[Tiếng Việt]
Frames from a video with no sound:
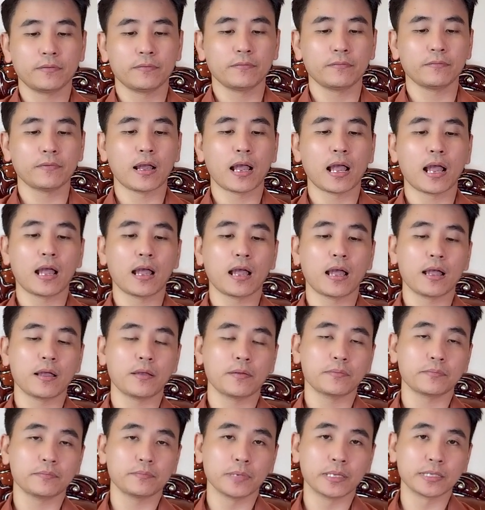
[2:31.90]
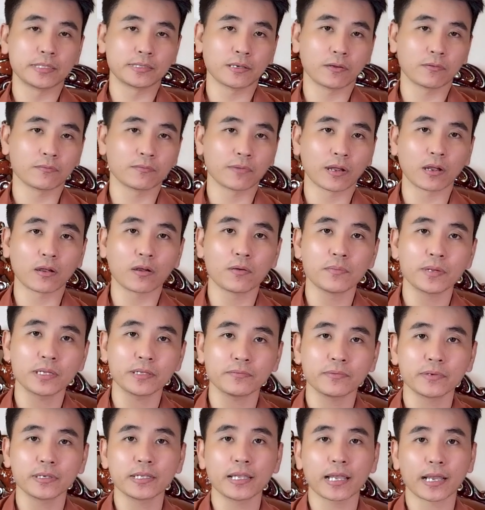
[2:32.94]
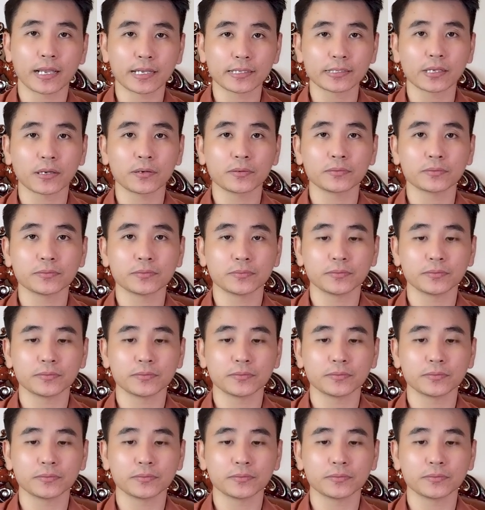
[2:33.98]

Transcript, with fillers: và bên trong vẫn có mix với da cá sấu